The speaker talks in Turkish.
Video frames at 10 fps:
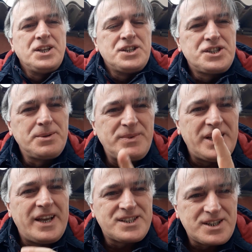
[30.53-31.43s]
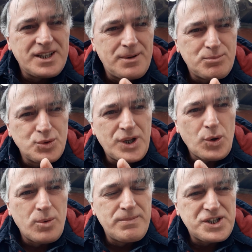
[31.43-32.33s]
Şimdi eskiden bundan
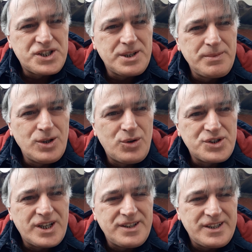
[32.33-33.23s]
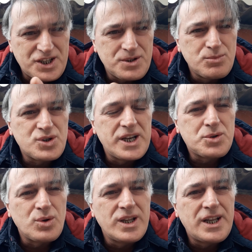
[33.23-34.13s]
15-20 yıl önce yaşı müsait
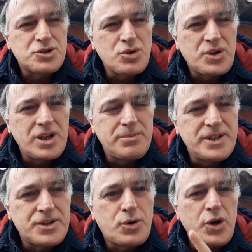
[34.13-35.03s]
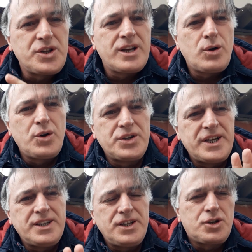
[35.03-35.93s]
olanlar çok iyi bilir. Köyde
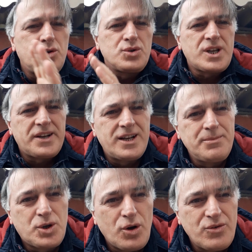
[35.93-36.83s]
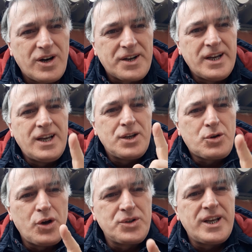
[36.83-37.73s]
örneğin 200 haneli bir köy var.
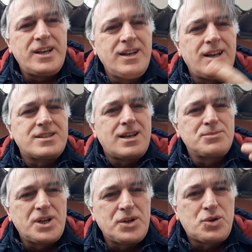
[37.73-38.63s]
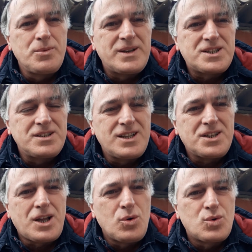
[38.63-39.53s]
Köyde İllas amcanın kümesinde
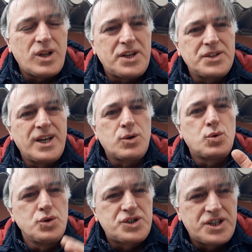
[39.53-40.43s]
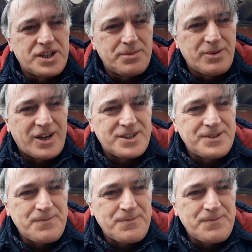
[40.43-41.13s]
tavuklarında kuş gribi var.